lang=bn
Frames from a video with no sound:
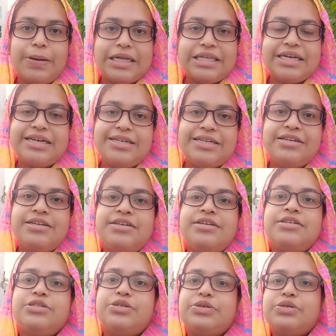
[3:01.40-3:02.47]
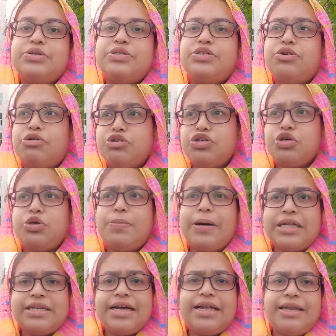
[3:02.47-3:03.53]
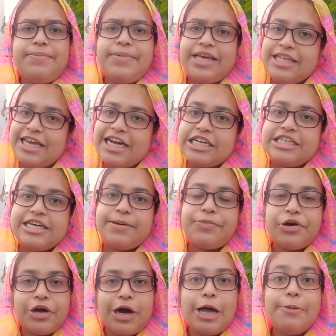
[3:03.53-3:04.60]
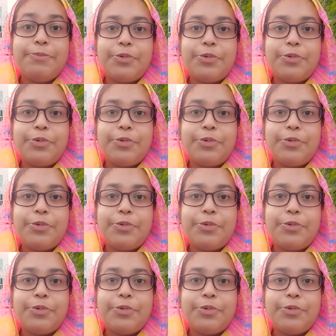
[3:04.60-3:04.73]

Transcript: পাতা তো ছোট ছোট পাতাওয়ালা মেহেদি গাছকে মনে হয়